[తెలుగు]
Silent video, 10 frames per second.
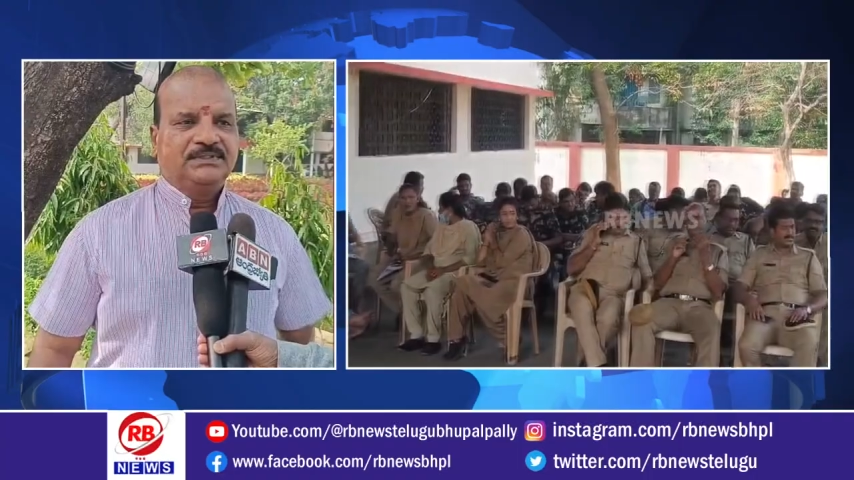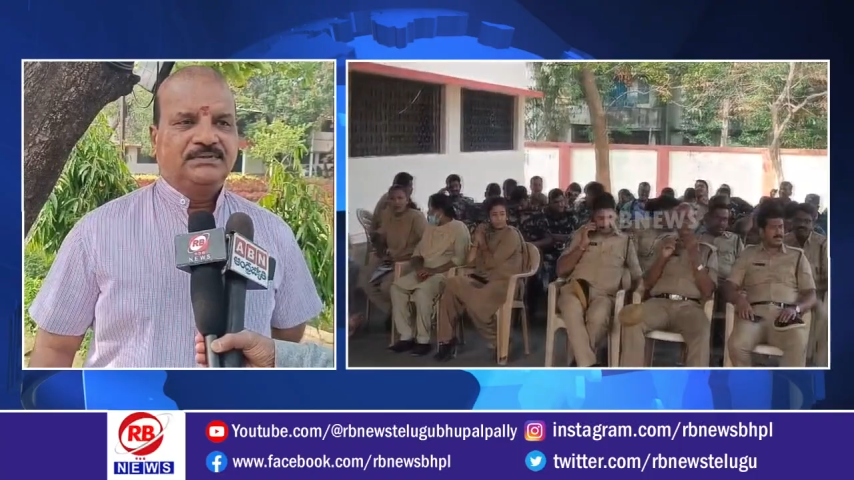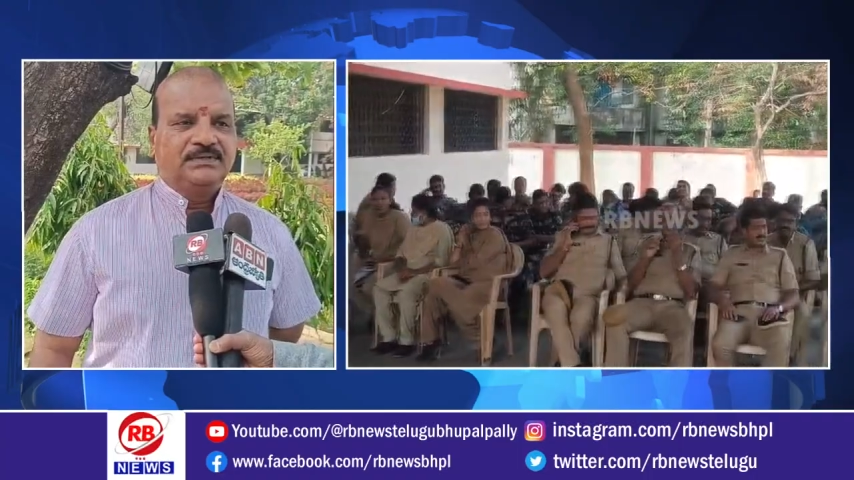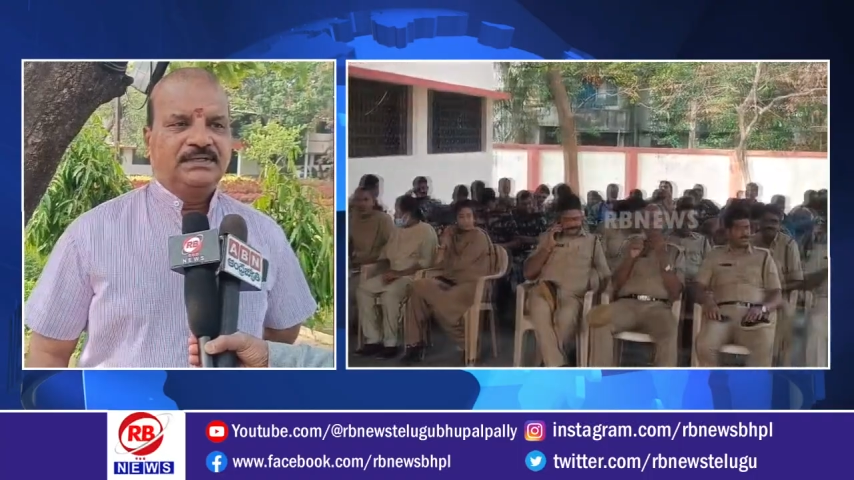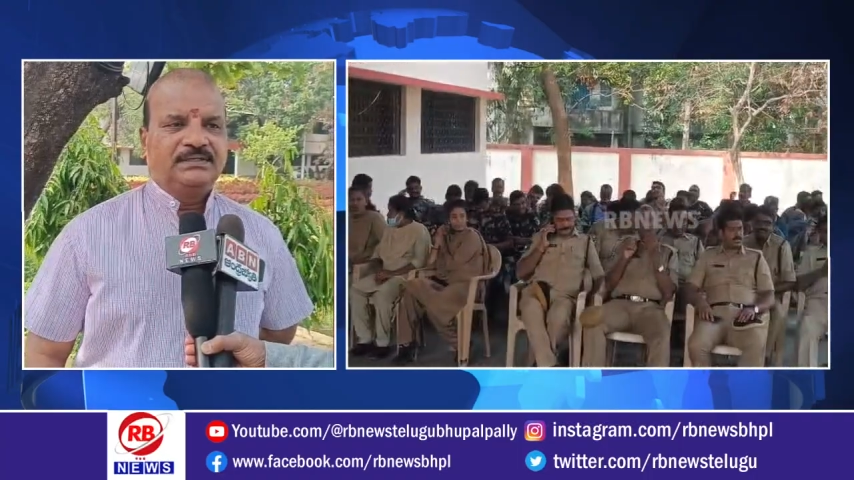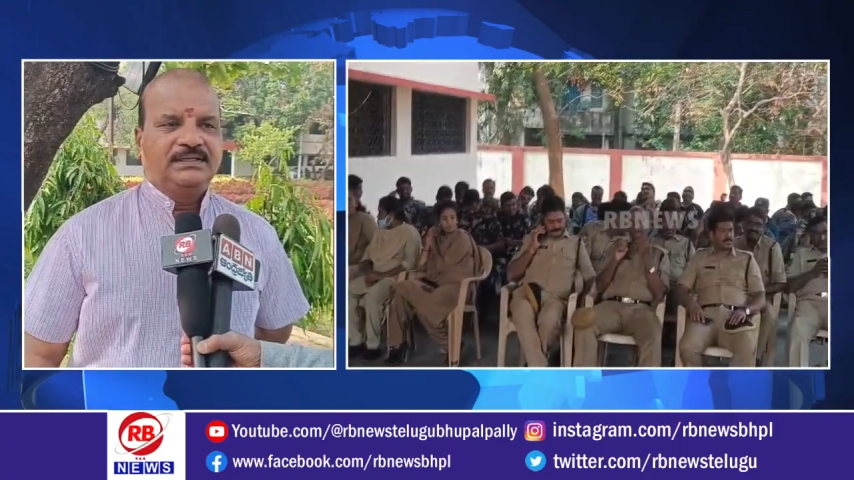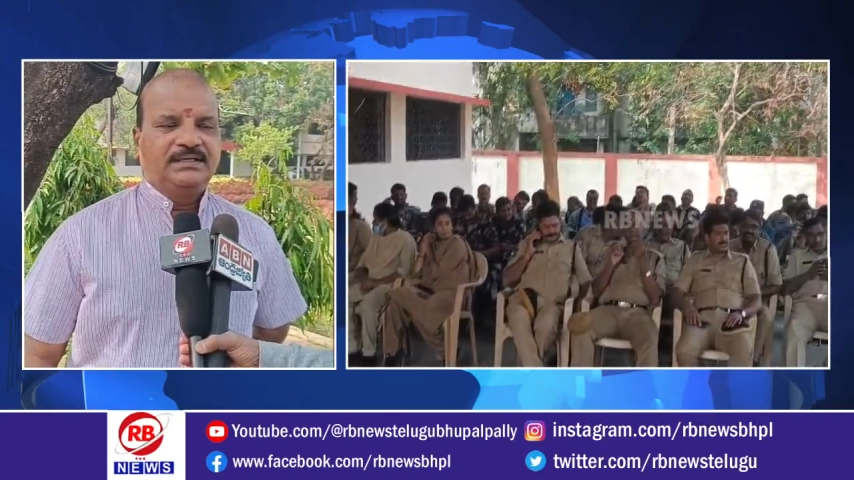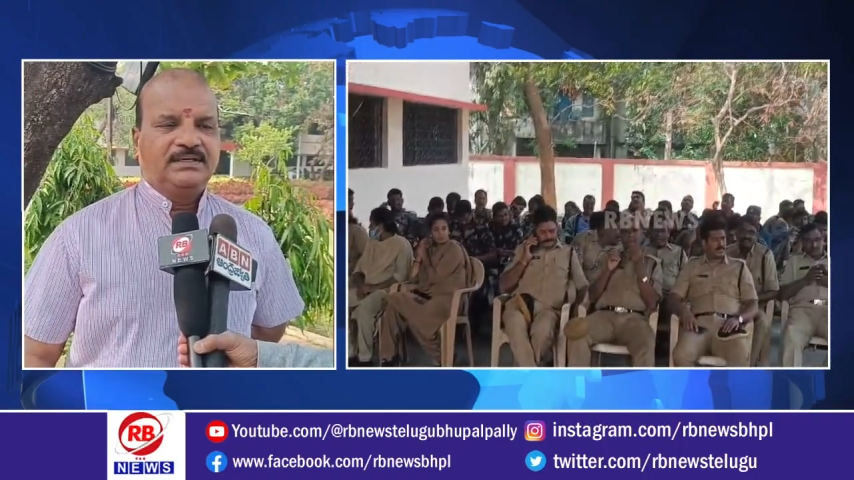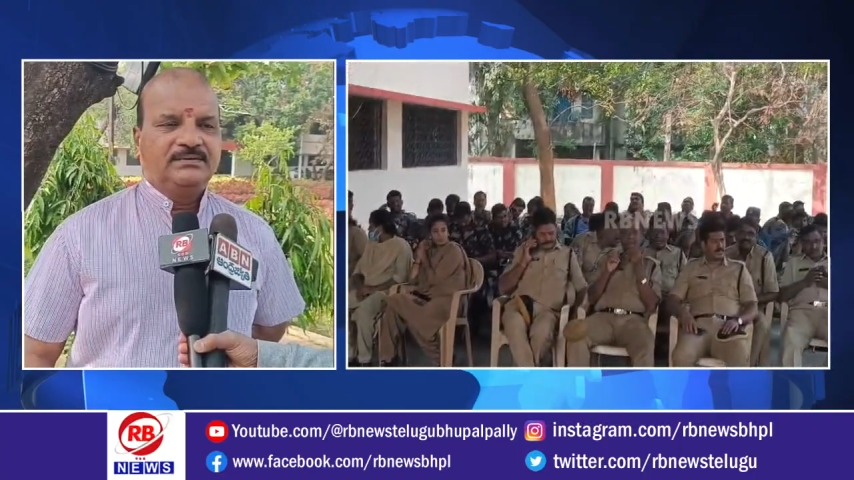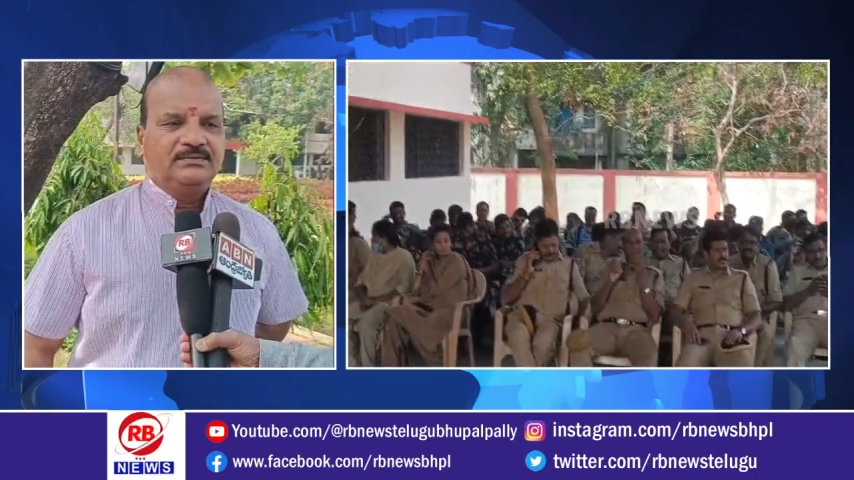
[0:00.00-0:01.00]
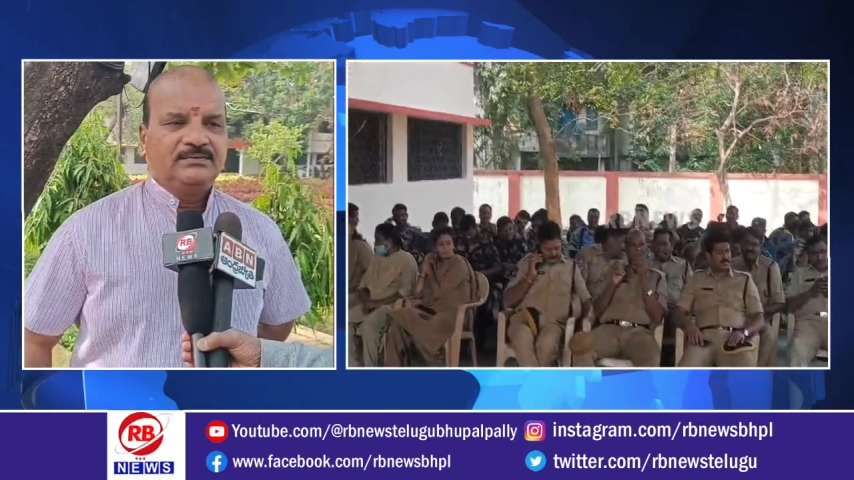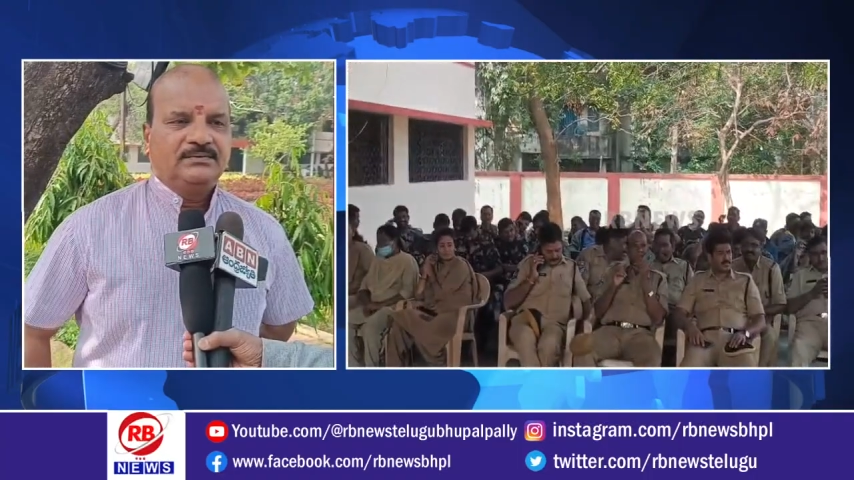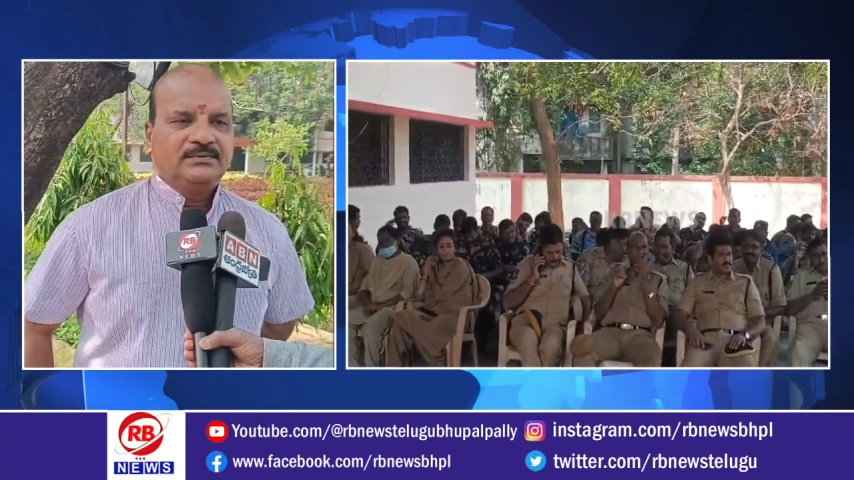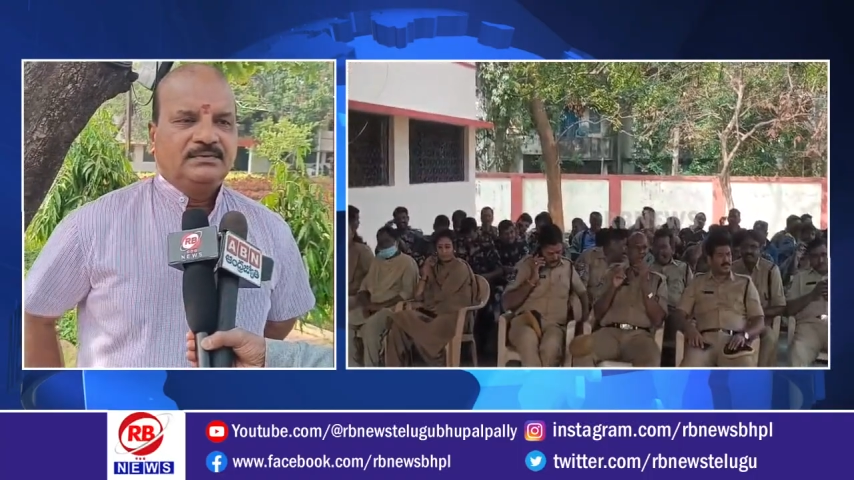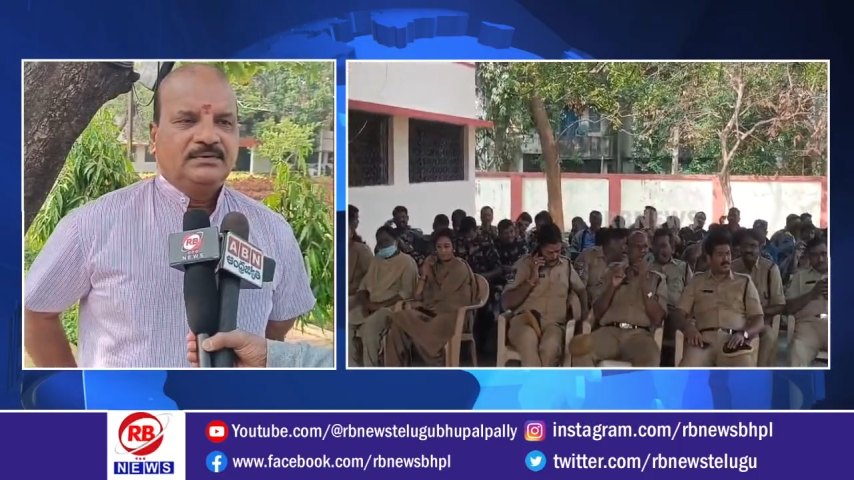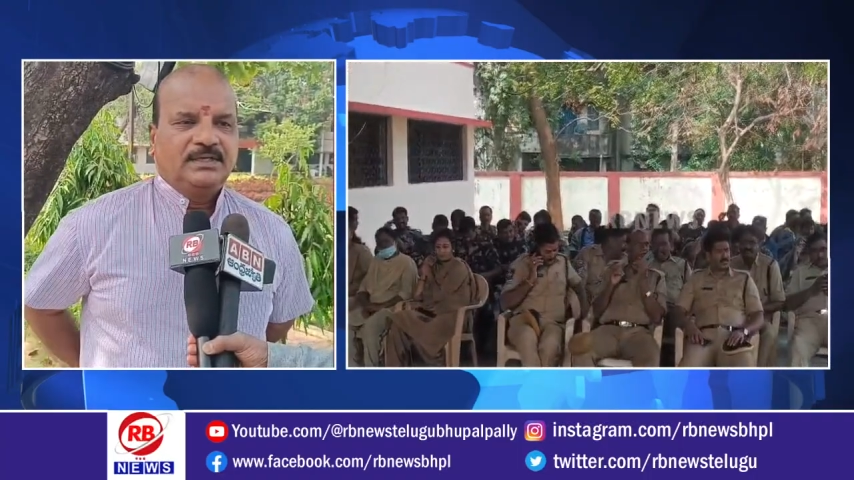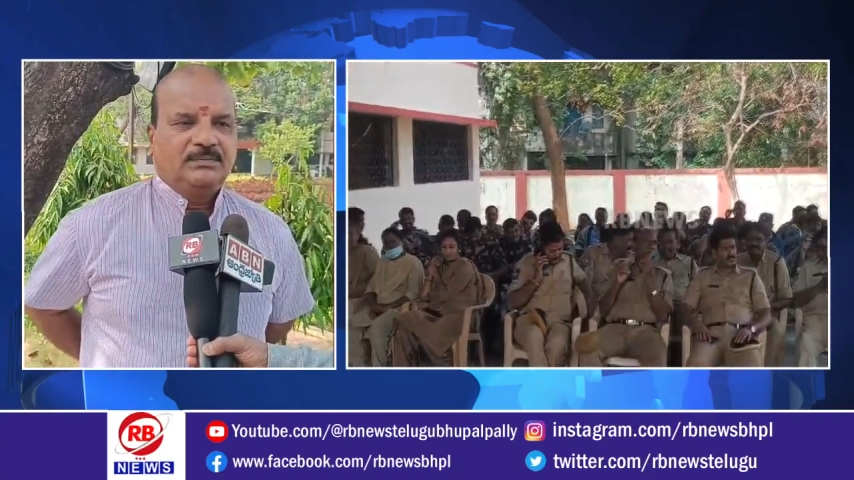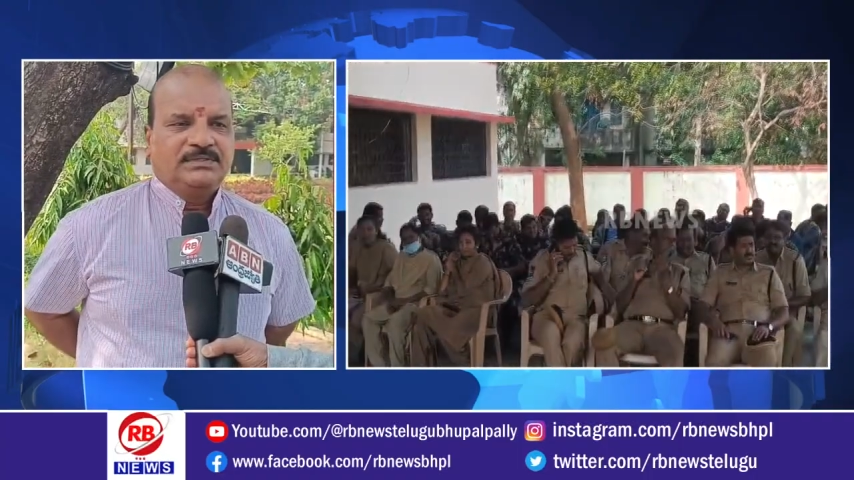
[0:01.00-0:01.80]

యూనియన్ ఎన్నికలు రేపు